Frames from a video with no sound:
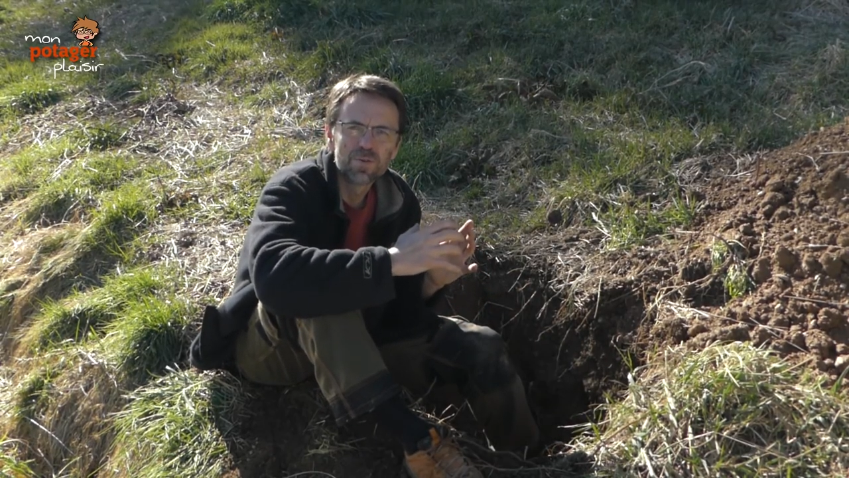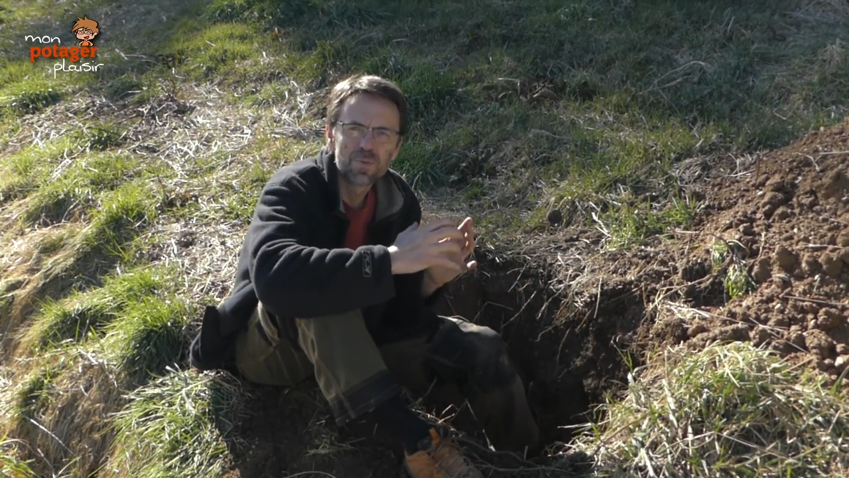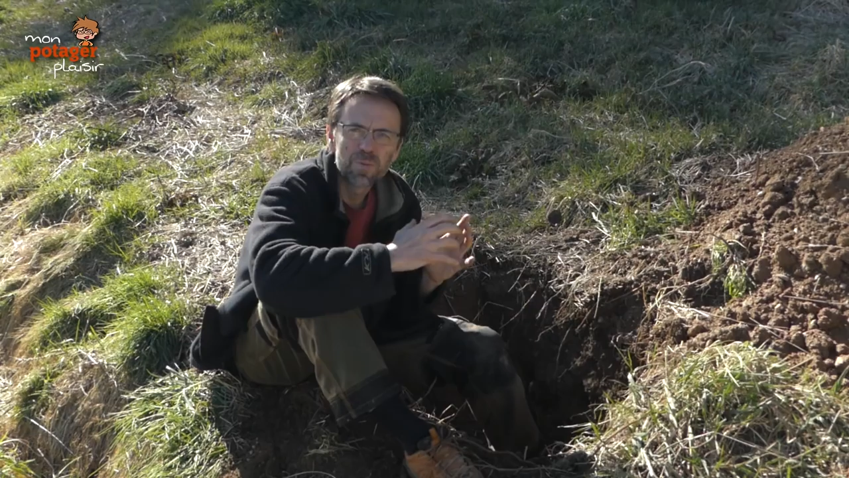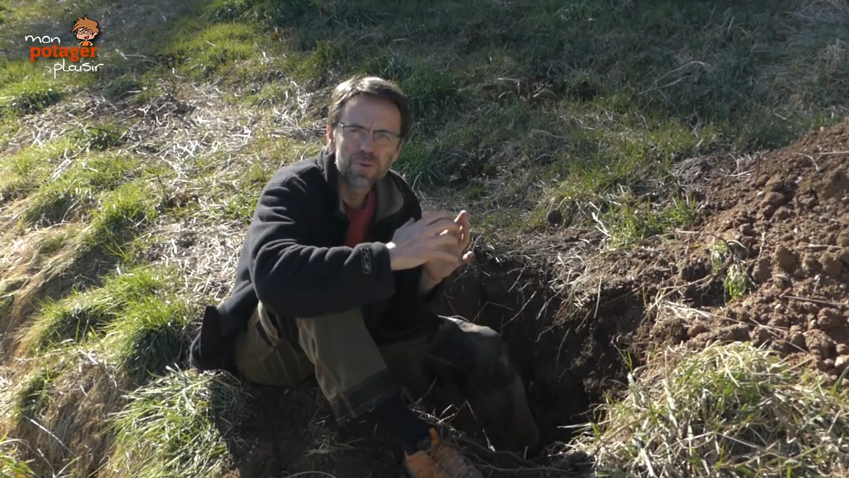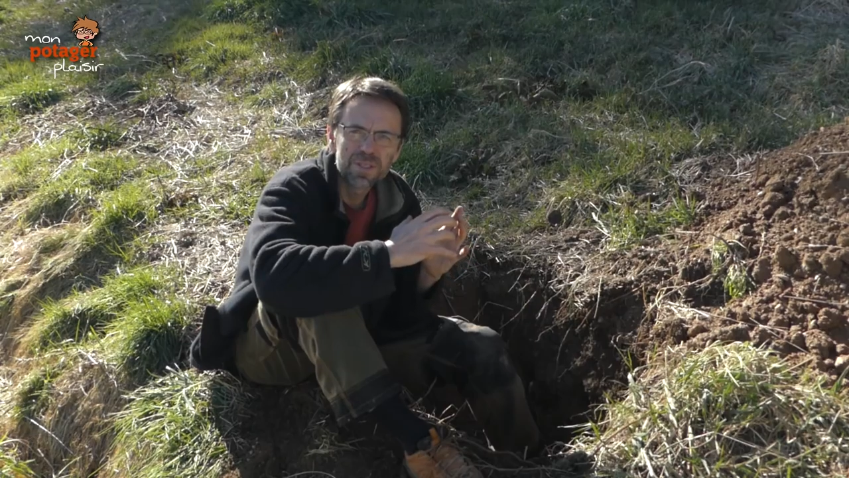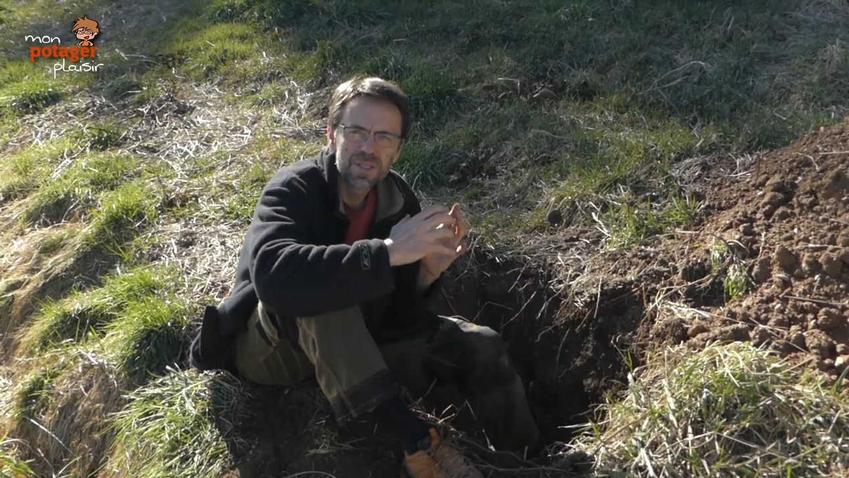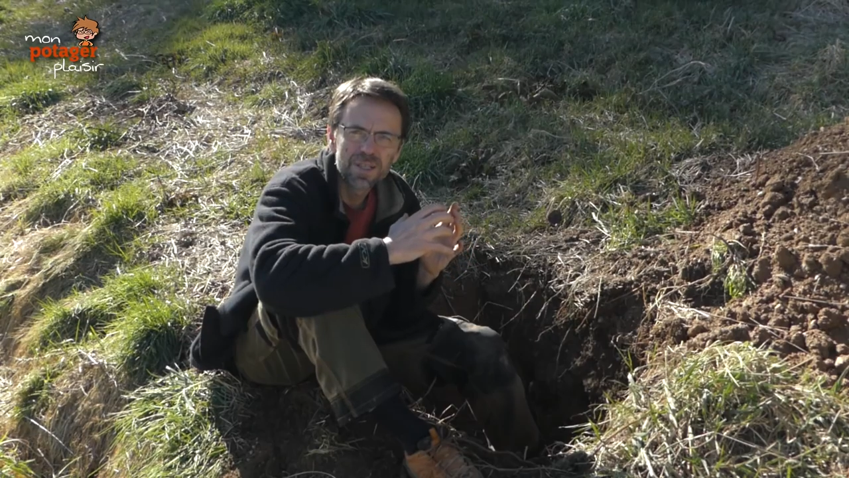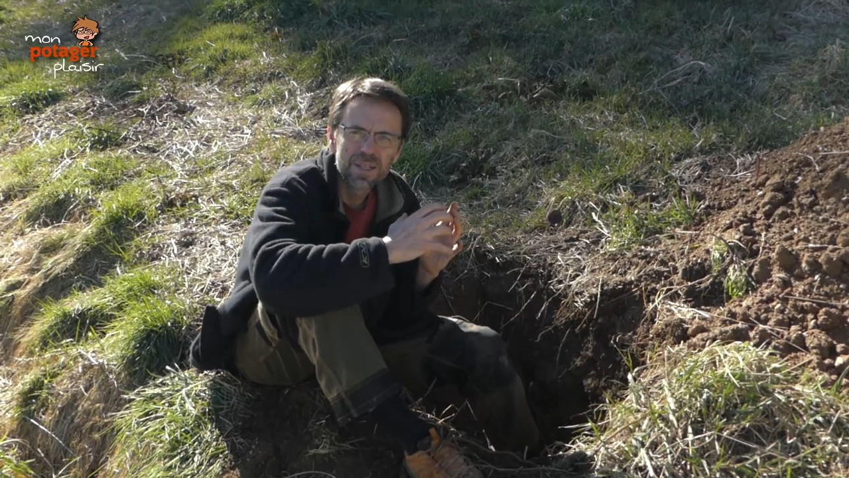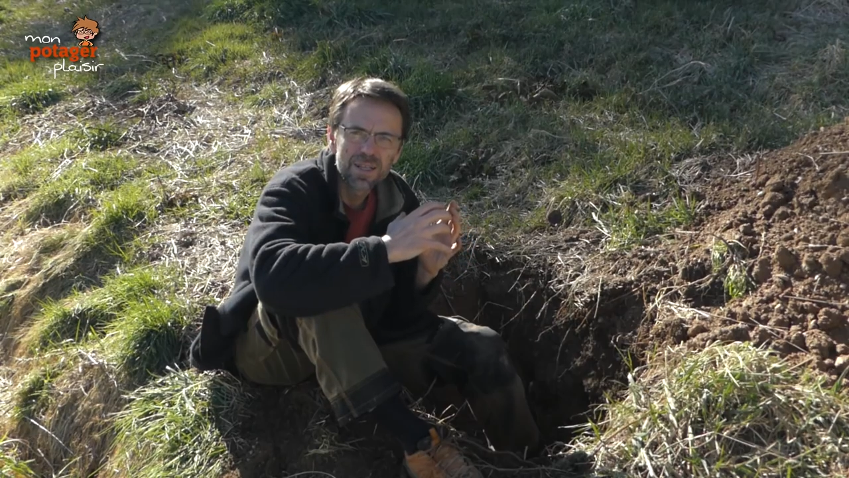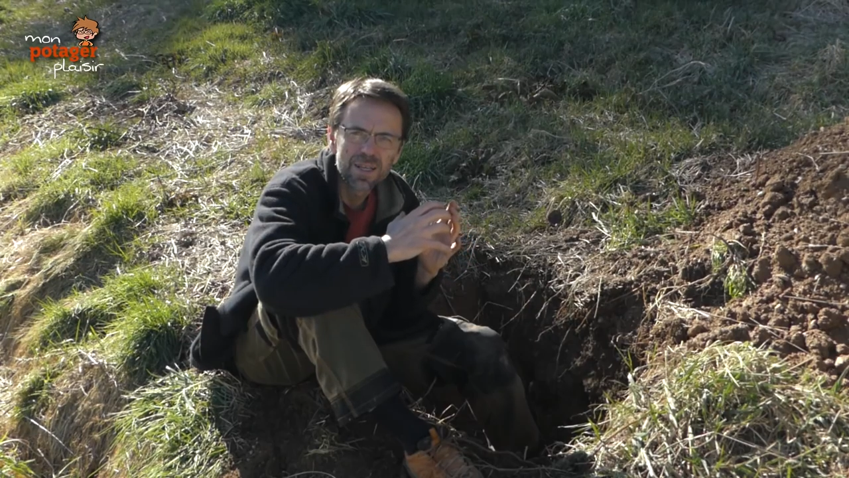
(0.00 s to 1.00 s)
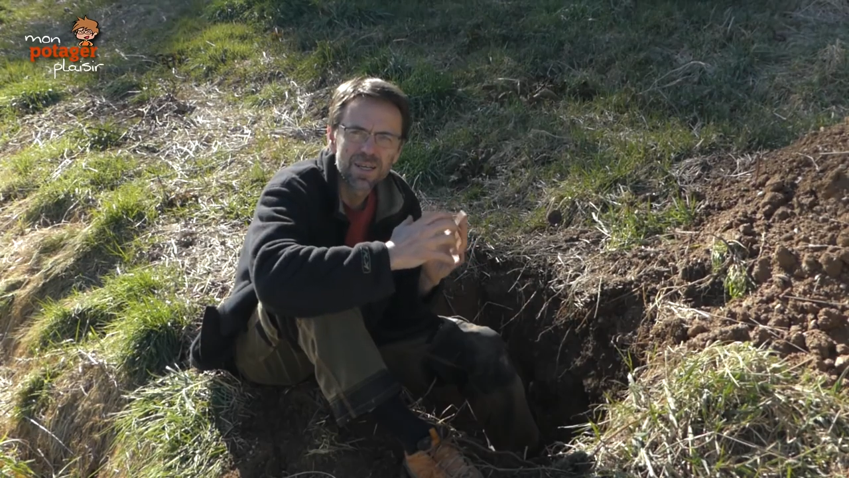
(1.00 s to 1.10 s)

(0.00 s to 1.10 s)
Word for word: vous proposer de